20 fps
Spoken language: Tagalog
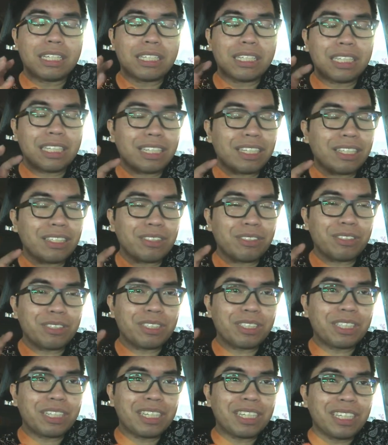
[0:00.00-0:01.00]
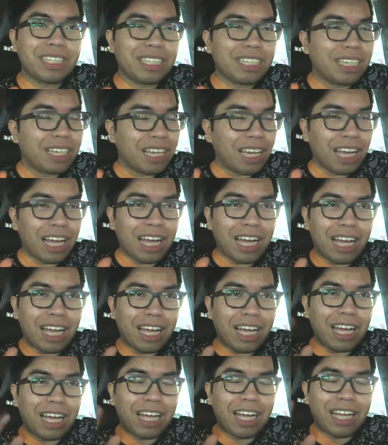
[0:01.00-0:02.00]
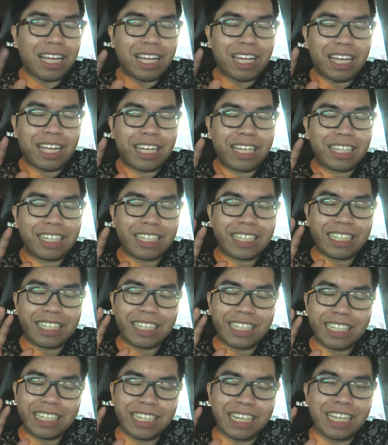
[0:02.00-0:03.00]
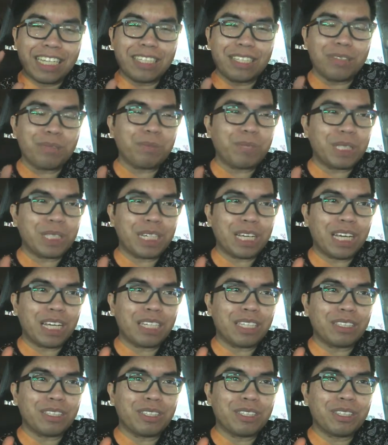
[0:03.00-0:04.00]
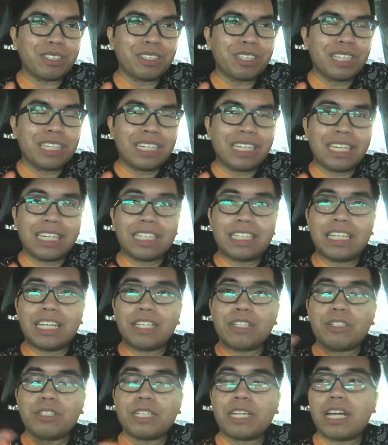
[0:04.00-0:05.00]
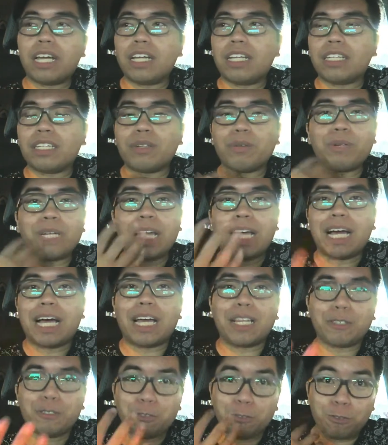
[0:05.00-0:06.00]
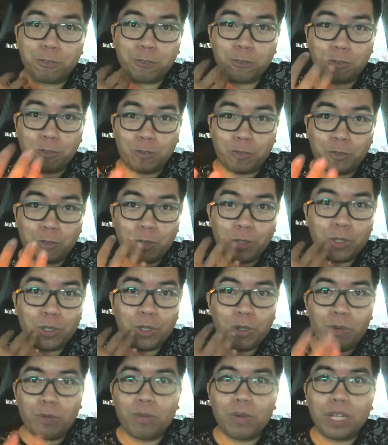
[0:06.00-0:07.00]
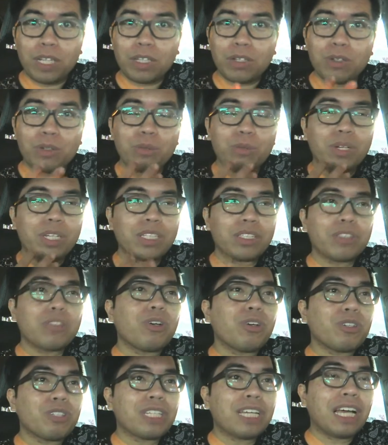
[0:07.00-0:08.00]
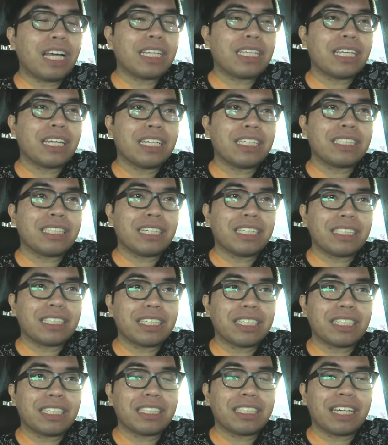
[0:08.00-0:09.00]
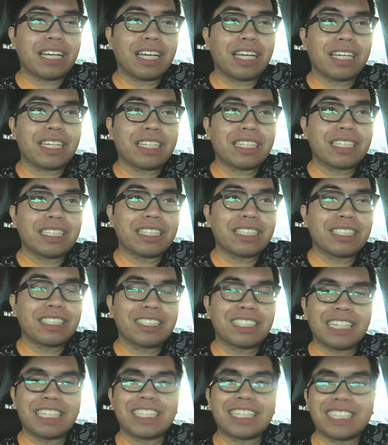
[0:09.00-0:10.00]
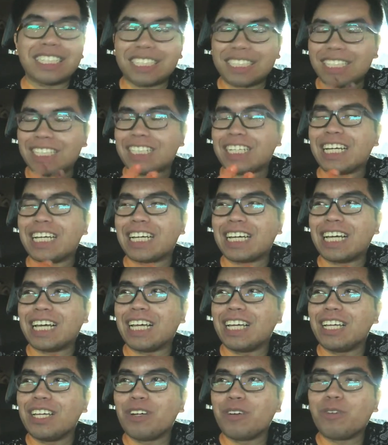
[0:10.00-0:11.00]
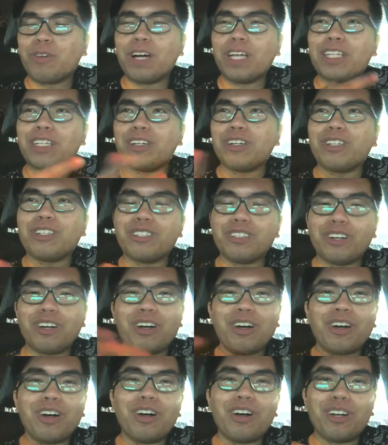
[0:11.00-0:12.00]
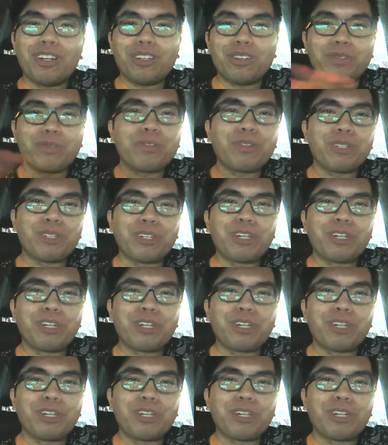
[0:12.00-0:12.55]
ginanon uh, inedit masyado. And then yun nga, nawala nga tong one-on-one -on -one talk natin sa isa't isa. Sa isa't isa talaga. One on all of you.